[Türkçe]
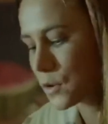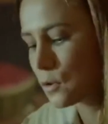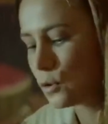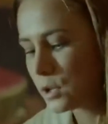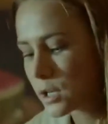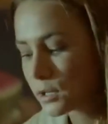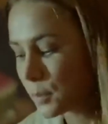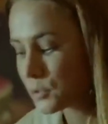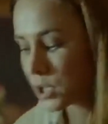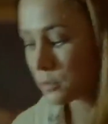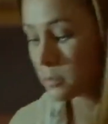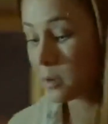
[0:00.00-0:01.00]
Öğlene kadar bir
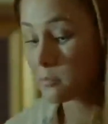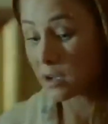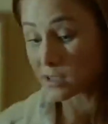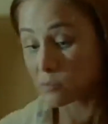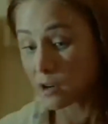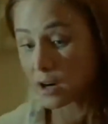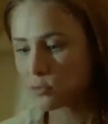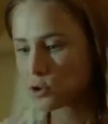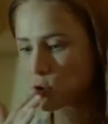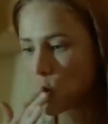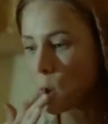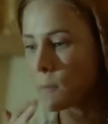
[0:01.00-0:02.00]
şey yemem lazım. Karnım
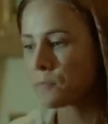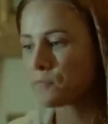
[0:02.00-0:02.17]
şişiyor.